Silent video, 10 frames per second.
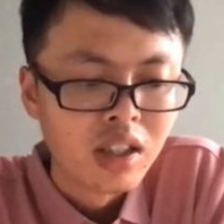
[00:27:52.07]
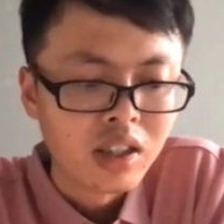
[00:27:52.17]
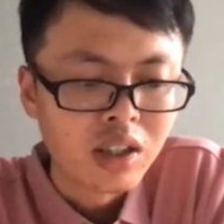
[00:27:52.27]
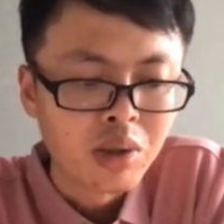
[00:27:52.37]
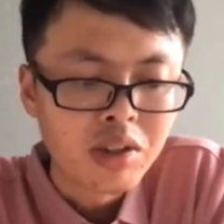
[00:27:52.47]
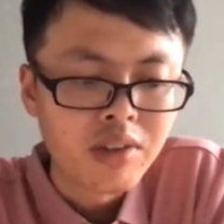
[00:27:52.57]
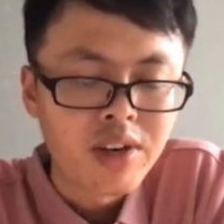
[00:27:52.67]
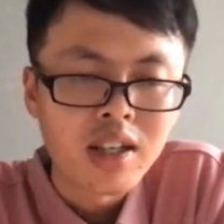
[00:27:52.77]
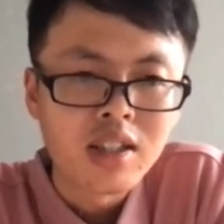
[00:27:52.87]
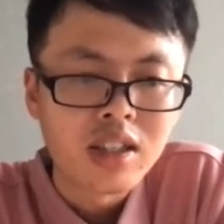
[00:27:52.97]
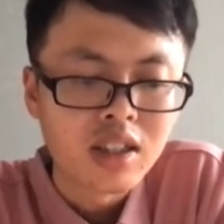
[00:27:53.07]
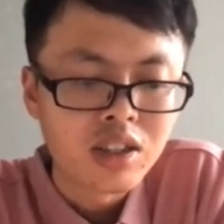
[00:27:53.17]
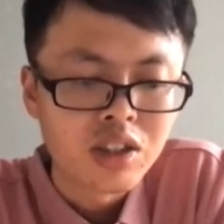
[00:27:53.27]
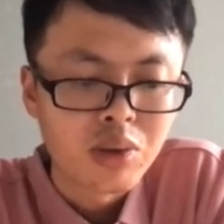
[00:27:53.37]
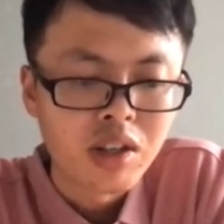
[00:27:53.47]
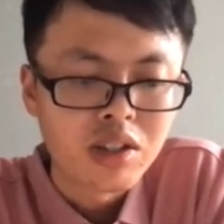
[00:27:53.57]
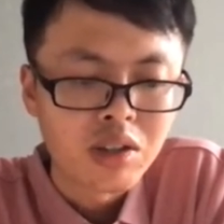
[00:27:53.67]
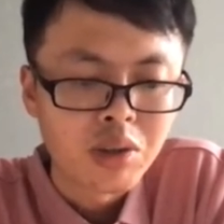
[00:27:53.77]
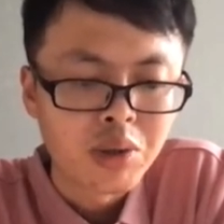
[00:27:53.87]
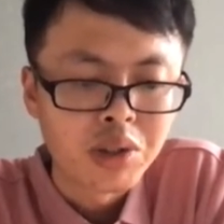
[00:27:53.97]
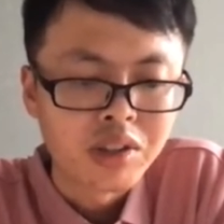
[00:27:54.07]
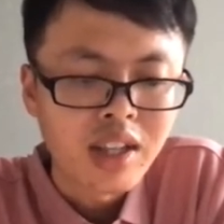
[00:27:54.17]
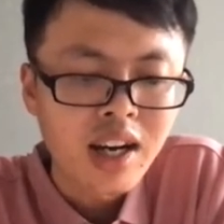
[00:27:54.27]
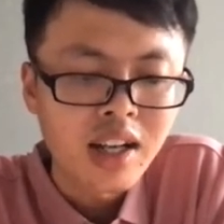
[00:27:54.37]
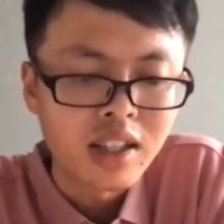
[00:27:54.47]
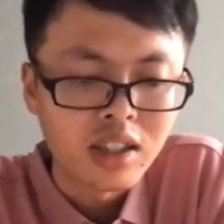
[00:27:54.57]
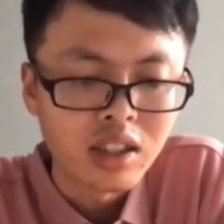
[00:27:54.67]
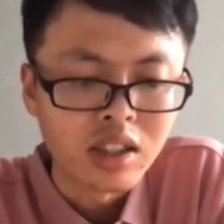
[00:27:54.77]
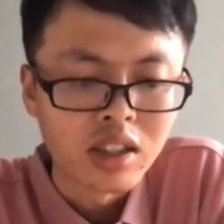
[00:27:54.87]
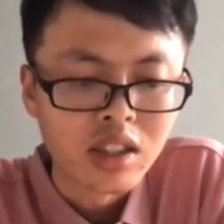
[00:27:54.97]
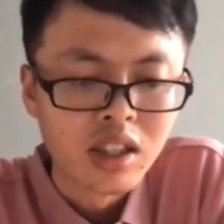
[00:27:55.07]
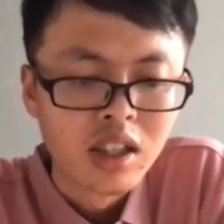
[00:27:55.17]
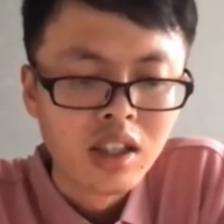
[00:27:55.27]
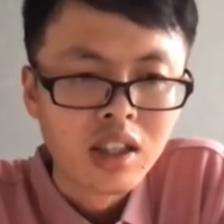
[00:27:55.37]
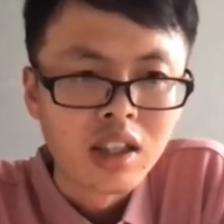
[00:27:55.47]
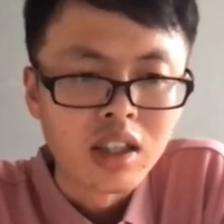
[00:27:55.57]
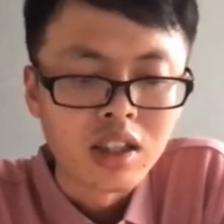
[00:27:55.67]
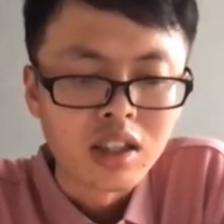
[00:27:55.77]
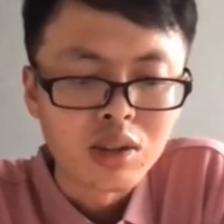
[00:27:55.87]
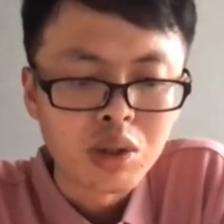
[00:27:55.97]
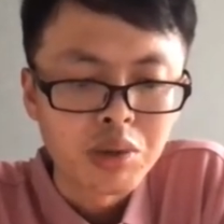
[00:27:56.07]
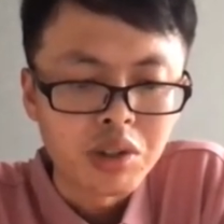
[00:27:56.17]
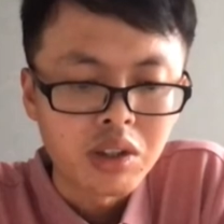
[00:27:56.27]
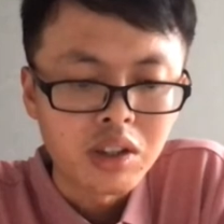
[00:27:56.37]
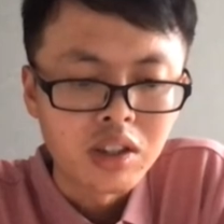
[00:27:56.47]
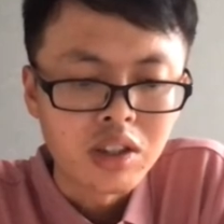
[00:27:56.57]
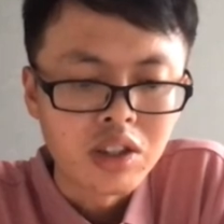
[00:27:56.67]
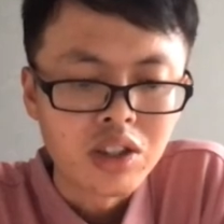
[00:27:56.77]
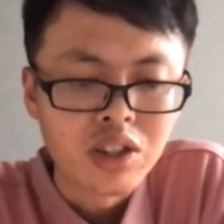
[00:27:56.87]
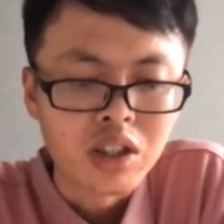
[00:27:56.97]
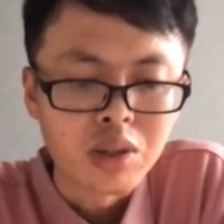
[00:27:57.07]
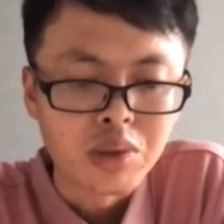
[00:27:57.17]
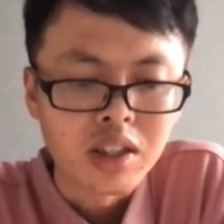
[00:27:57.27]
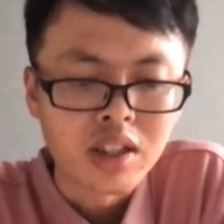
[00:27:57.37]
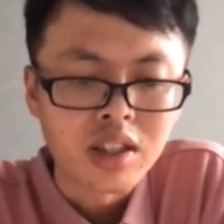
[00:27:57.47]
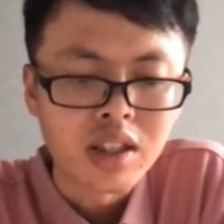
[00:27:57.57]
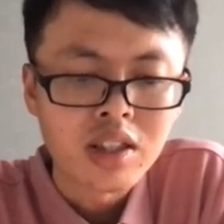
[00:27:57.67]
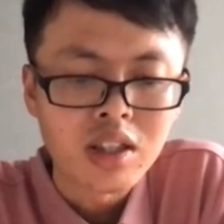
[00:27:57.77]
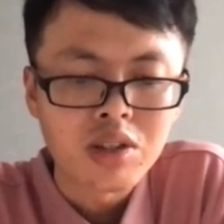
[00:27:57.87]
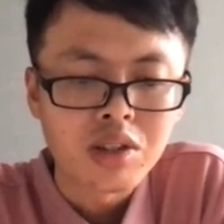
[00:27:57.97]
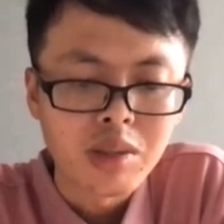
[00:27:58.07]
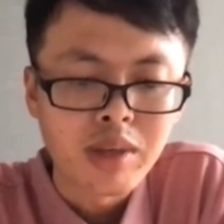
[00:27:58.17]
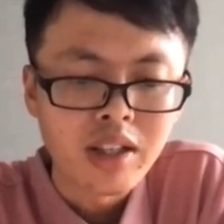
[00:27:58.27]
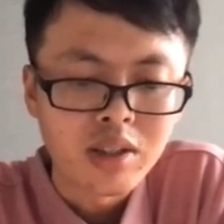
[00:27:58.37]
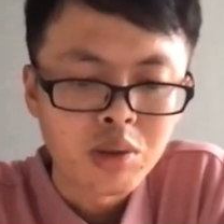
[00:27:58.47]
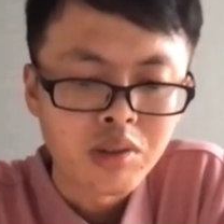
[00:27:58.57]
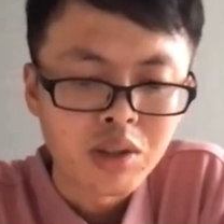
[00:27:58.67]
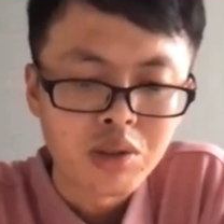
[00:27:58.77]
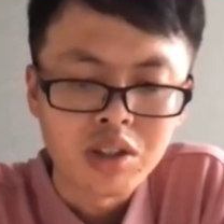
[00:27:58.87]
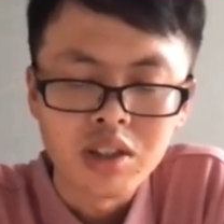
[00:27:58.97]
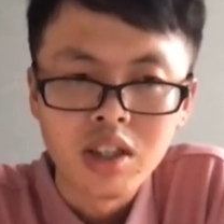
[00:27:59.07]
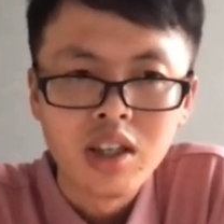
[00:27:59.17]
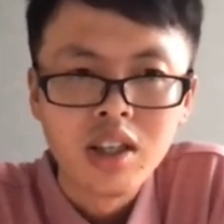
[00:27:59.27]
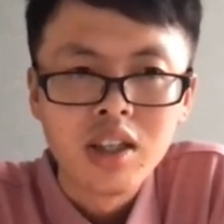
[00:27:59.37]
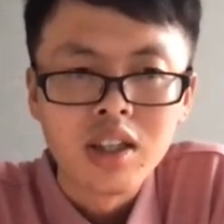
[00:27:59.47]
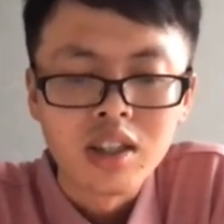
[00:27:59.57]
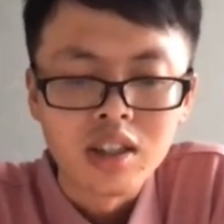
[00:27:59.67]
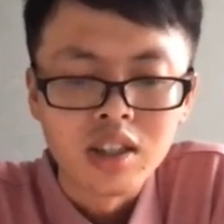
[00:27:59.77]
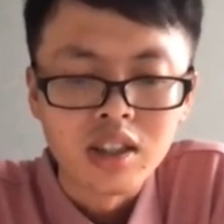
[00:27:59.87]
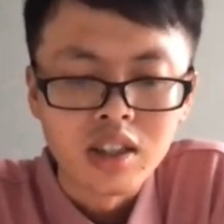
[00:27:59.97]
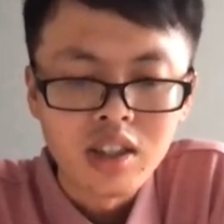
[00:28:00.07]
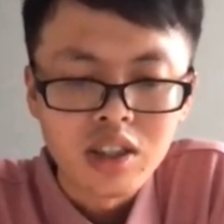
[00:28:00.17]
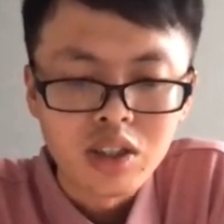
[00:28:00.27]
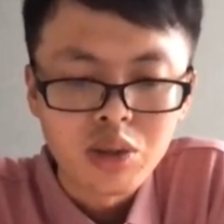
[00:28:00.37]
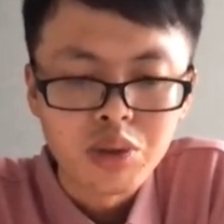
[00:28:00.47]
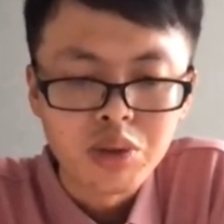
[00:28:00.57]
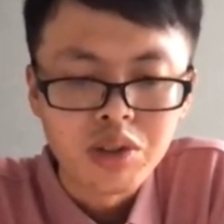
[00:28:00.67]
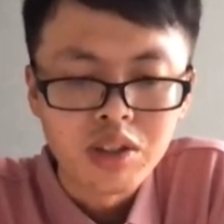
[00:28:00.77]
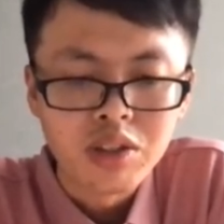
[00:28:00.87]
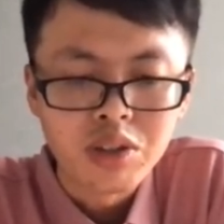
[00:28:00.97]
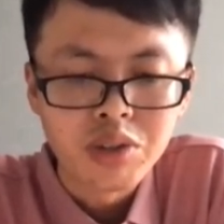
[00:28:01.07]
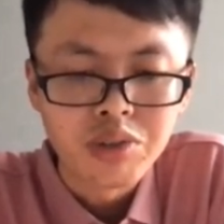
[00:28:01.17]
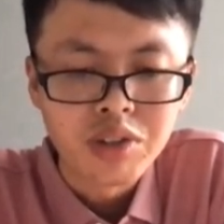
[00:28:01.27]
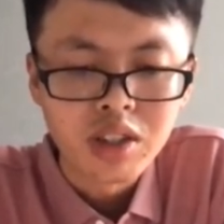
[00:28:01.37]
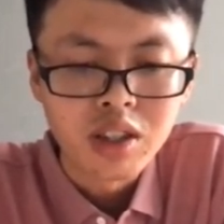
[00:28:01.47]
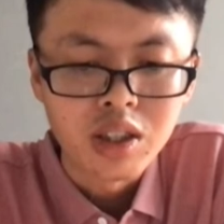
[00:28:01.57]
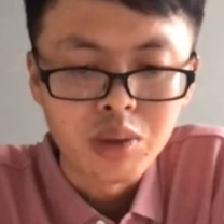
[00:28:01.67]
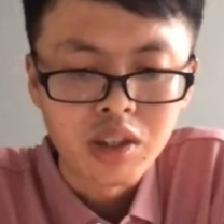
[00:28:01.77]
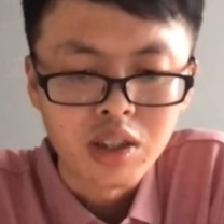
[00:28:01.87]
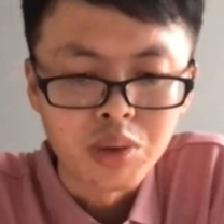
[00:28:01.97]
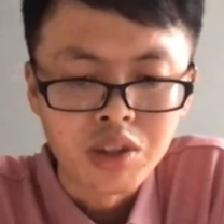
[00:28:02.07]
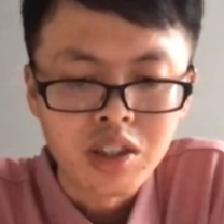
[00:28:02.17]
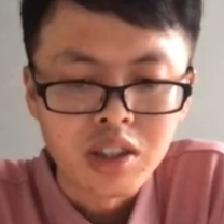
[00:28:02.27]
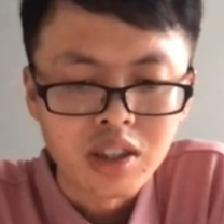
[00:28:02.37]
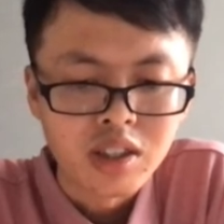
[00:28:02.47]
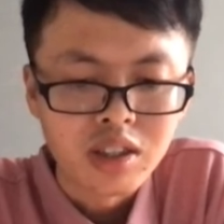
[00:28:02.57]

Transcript: 而且通常发现这个情况之后，会有大量的这个呃错误可能已经写入了，那这时候一般的做法就是呃立即去修复生端的逻辑。